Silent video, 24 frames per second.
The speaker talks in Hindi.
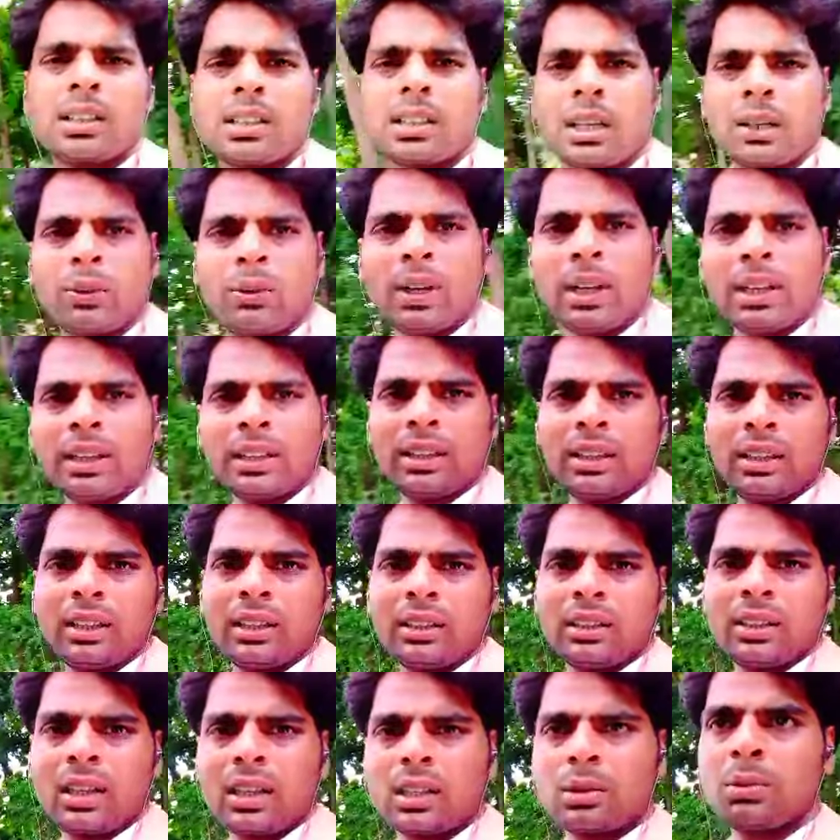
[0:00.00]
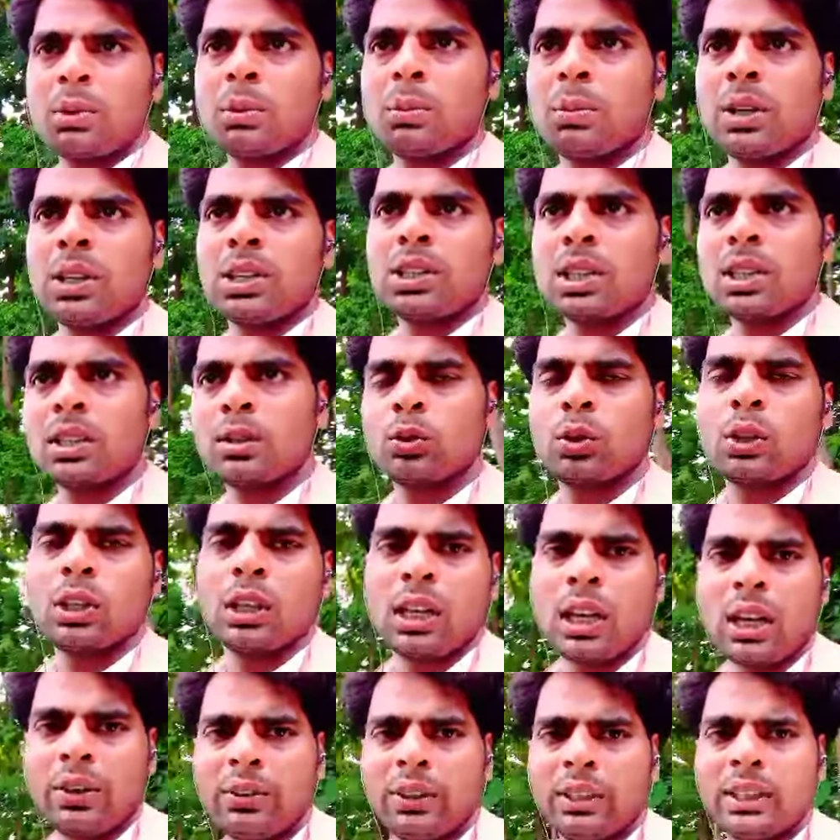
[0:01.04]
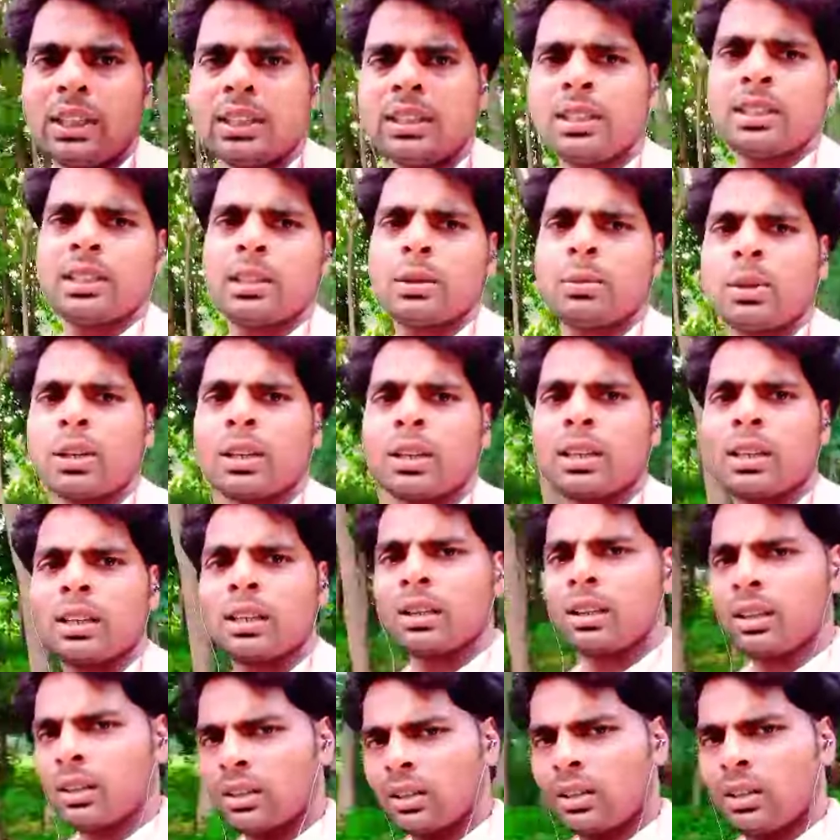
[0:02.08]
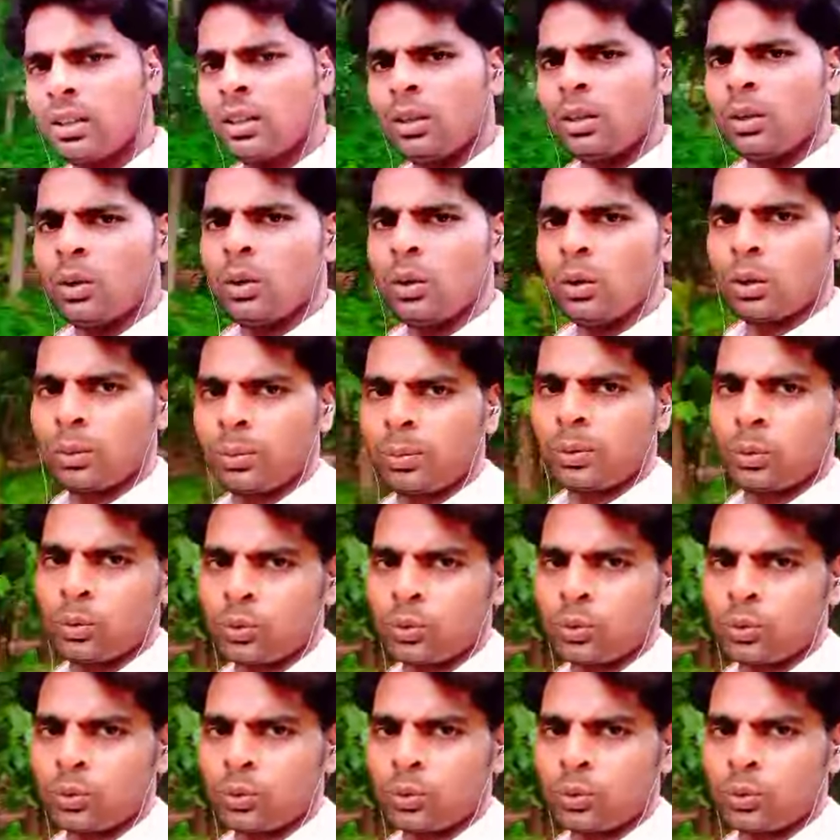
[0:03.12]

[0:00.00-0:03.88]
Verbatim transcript: सगवान के अधिकतर इसमें वृक्ष हैं जो कि काफ़ी तेज़ी से बढ़ते हैं और फिर